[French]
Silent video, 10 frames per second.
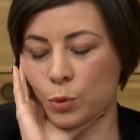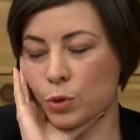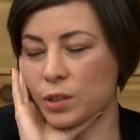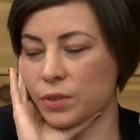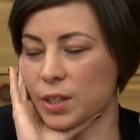
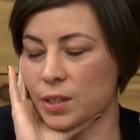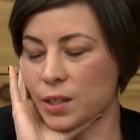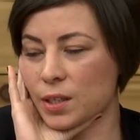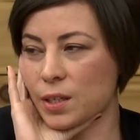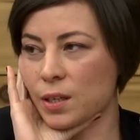plus
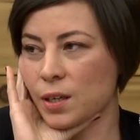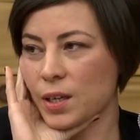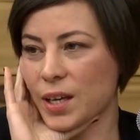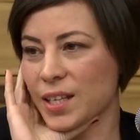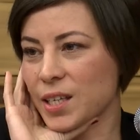difficiles
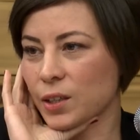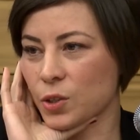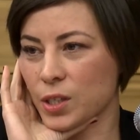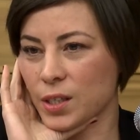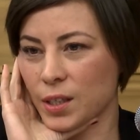à
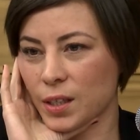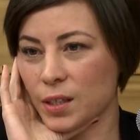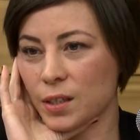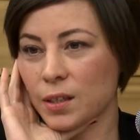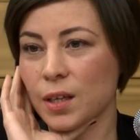diagnostiquer,